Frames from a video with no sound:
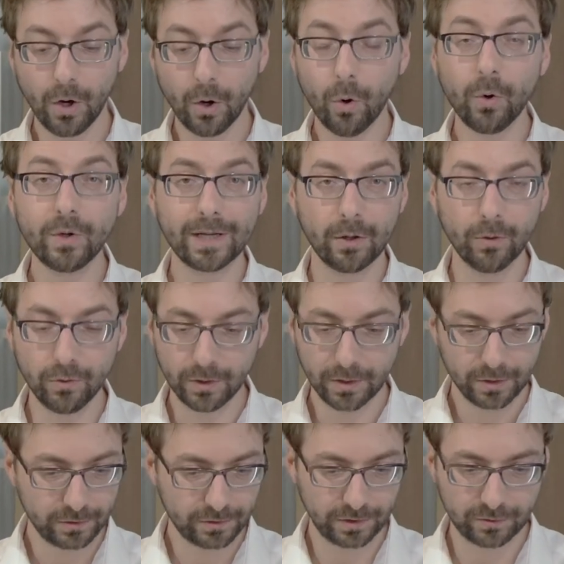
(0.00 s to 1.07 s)
Au cas où,
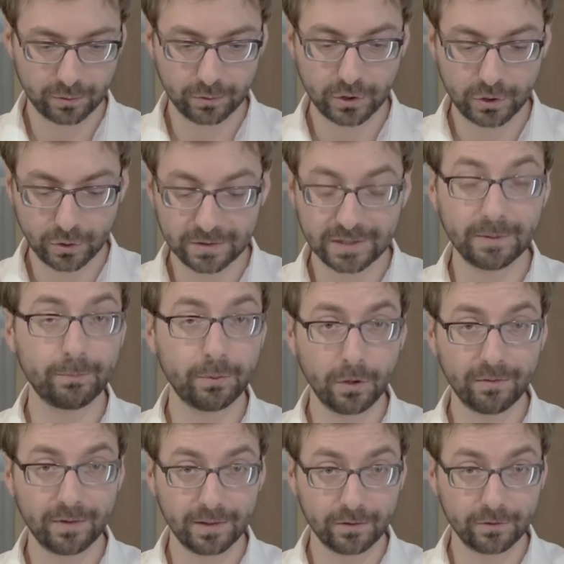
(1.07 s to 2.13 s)
ce sont des choses qui
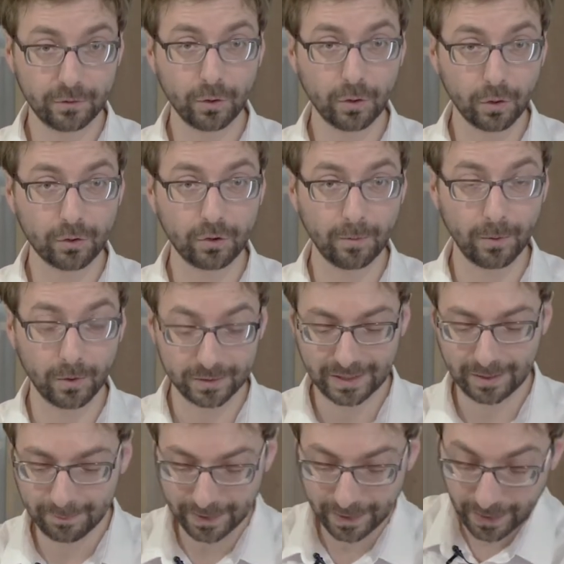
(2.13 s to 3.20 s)
peuvent se
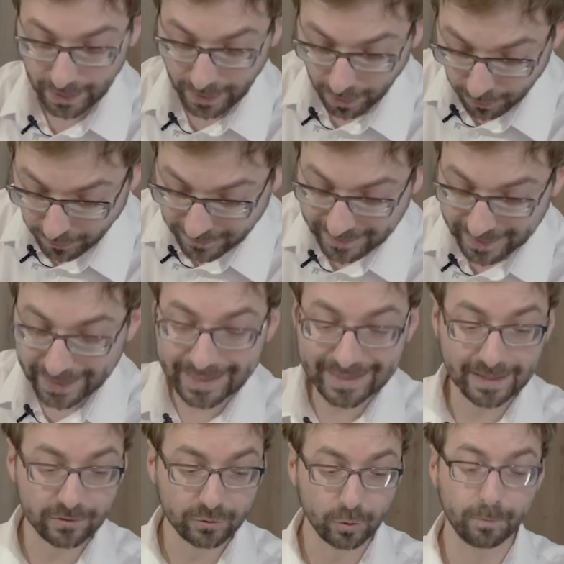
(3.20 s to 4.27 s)
recommander, mais une
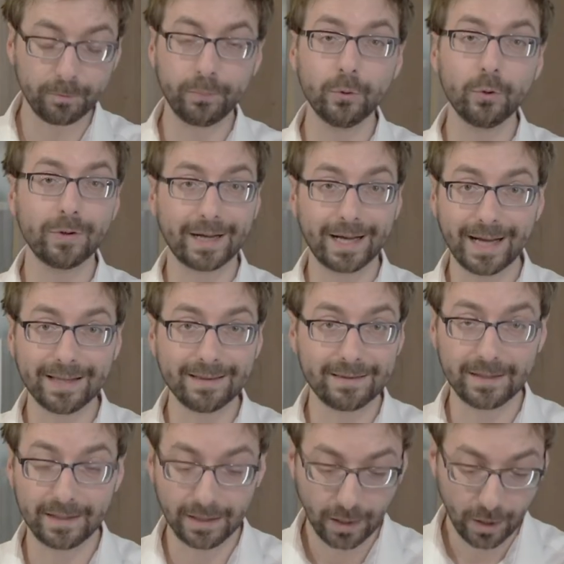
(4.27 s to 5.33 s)
stérilisation peut
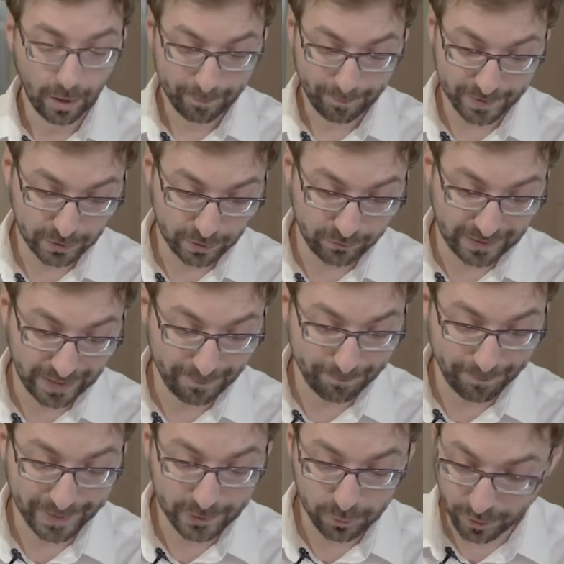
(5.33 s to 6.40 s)
rater parce que vous n'avez
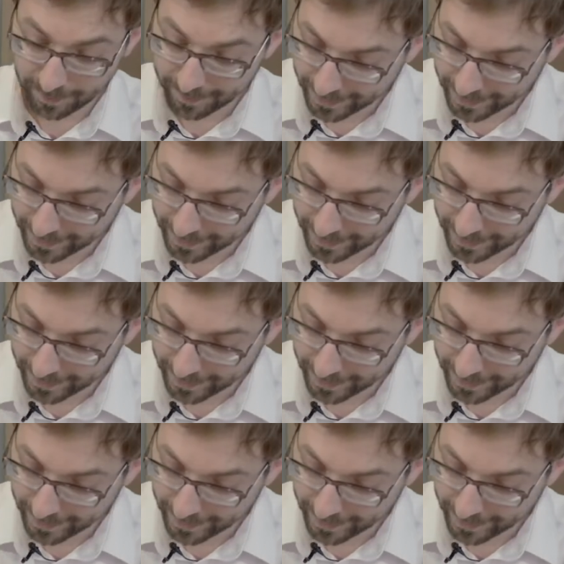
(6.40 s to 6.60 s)
pas nettoyé